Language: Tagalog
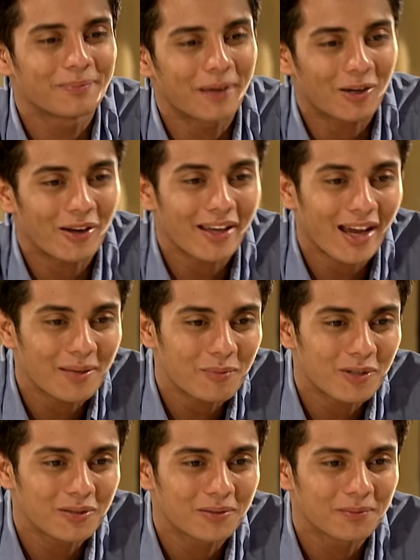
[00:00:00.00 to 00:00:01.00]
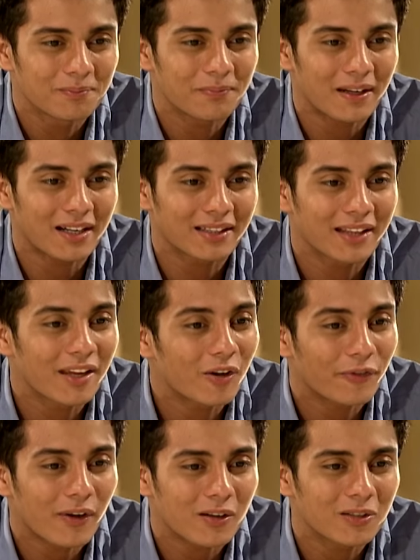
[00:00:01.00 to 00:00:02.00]
Pero hayaan mo, pag nag-day
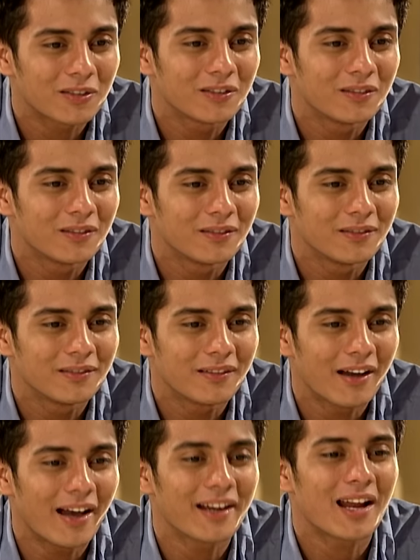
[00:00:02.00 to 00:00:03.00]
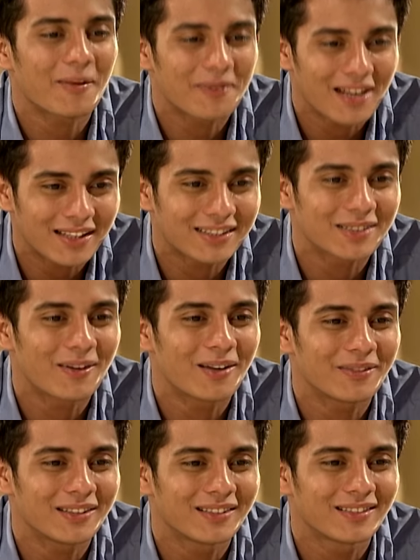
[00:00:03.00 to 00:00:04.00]
off ako, hanapin natin si
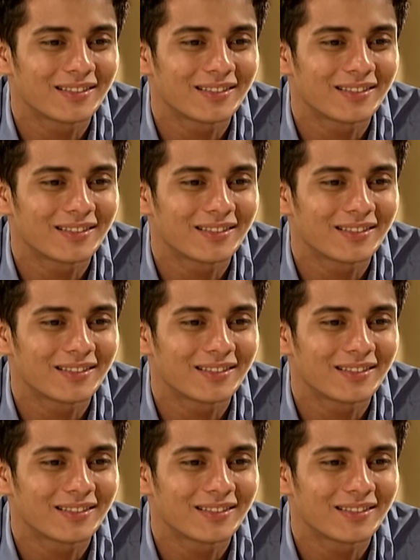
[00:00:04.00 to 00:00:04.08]
Mami.